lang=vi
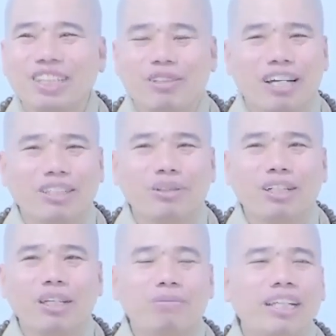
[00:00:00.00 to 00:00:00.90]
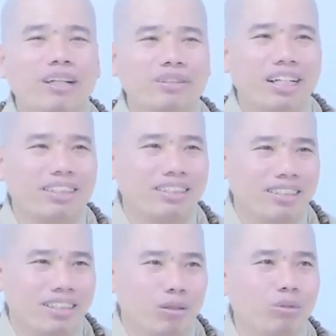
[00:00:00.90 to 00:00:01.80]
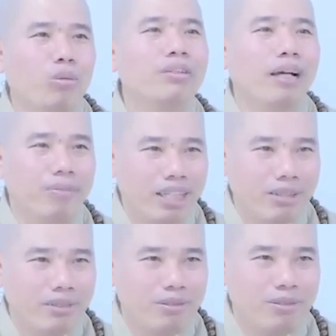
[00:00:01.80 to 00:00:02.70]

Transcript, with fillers: nhiều đời nhiều kiếp nhau chắc cũng đụng chạm nhau